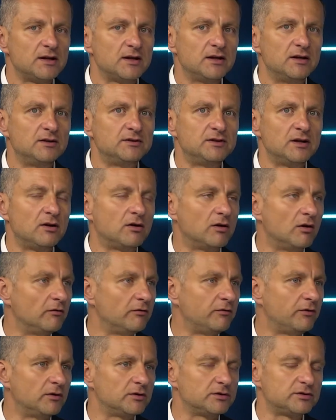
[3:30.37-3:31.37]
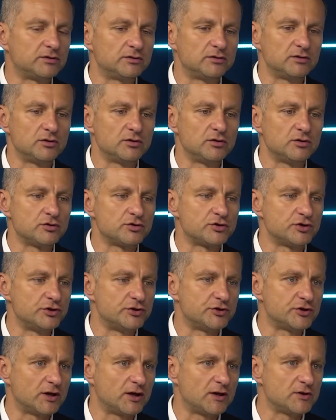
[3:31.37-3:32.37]
e, ten komfort
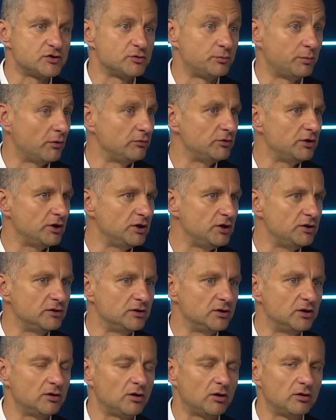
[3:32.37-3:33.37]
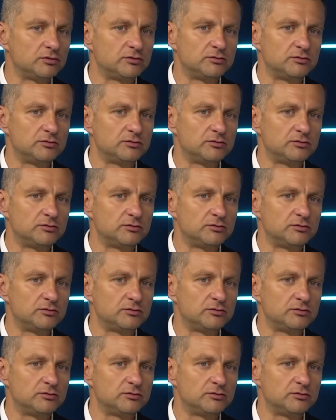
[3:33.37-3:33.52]
życia zupełnie inny,